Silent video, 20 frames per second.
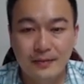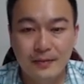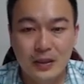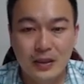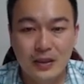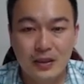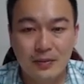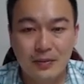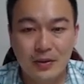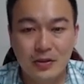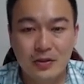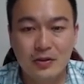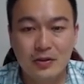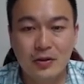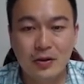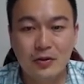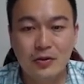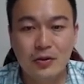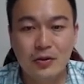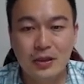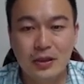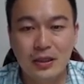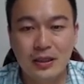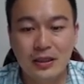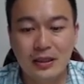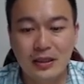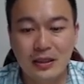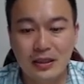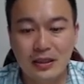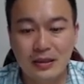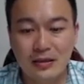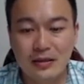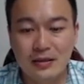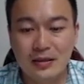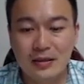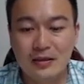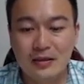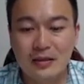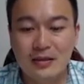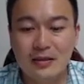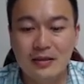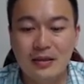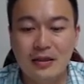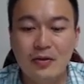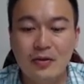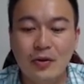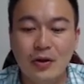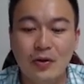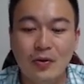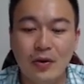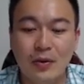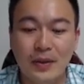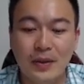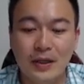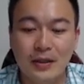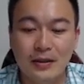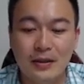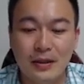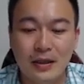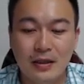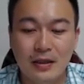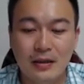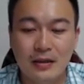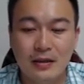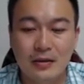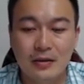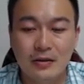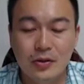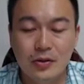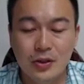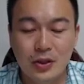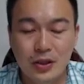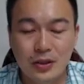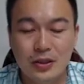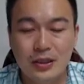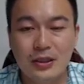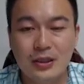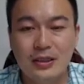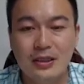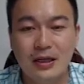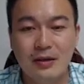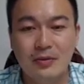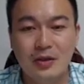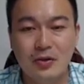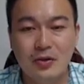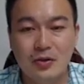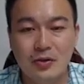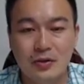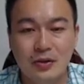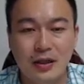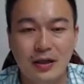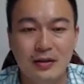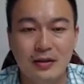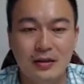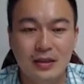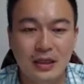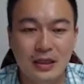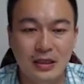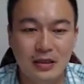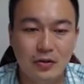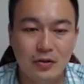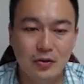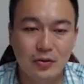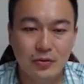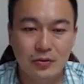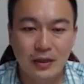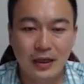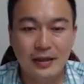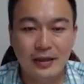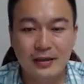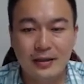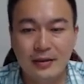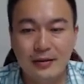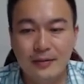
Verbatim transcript: 什么是容许应力呢？这个是因为我们呃设计上面需要定义出来的。